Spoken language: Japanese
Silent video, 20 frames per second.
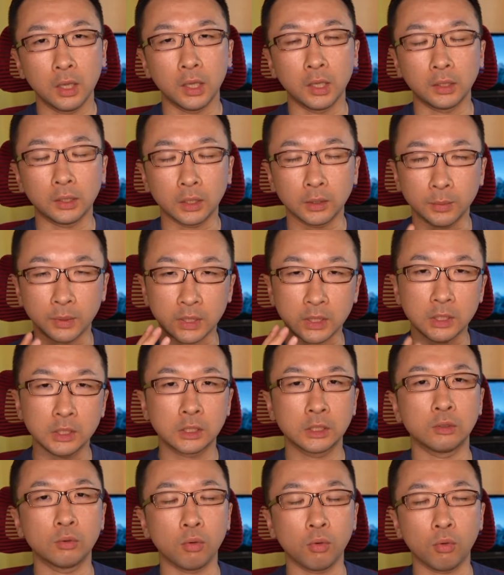えー、例えば記
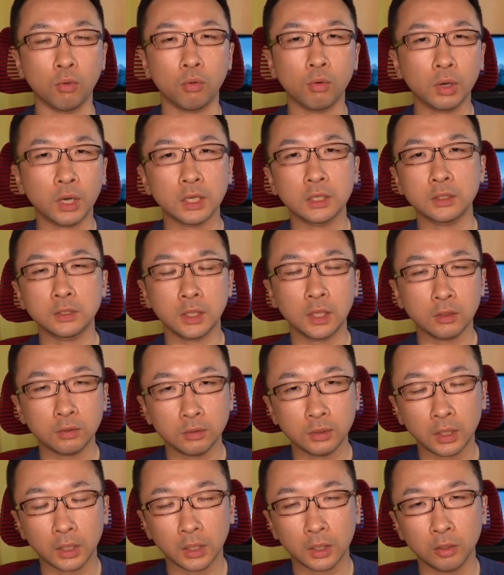事を公開してい
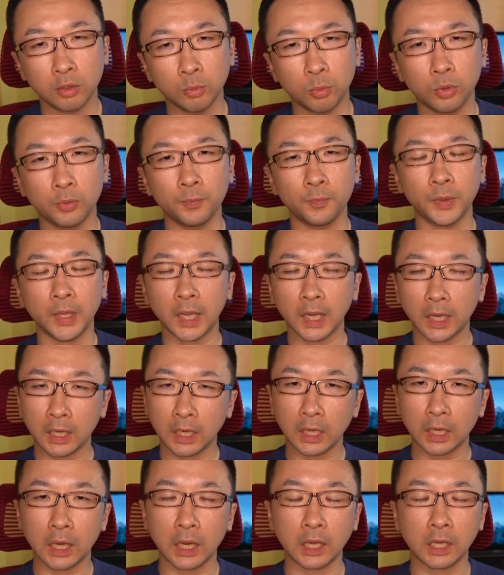るんだけれども、なか
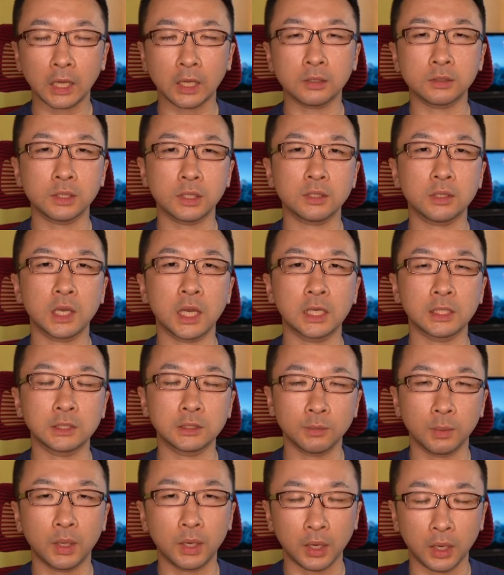なかアクセスが
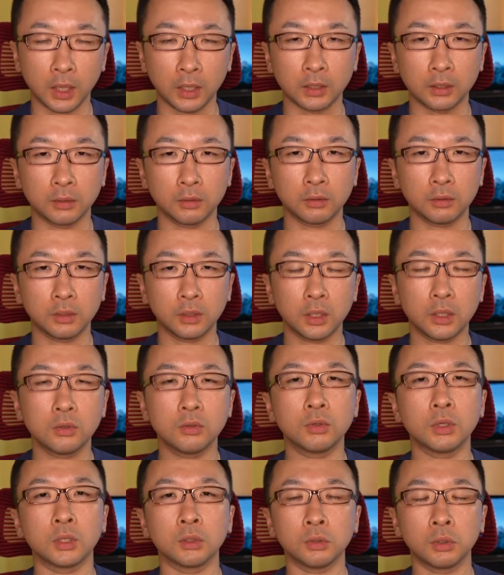集まらないっていう
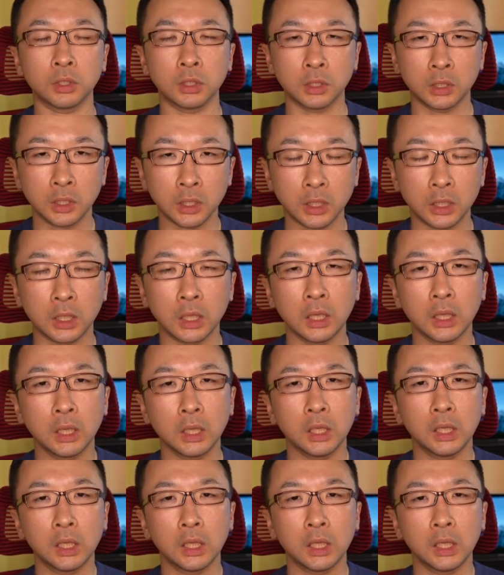ようなときに、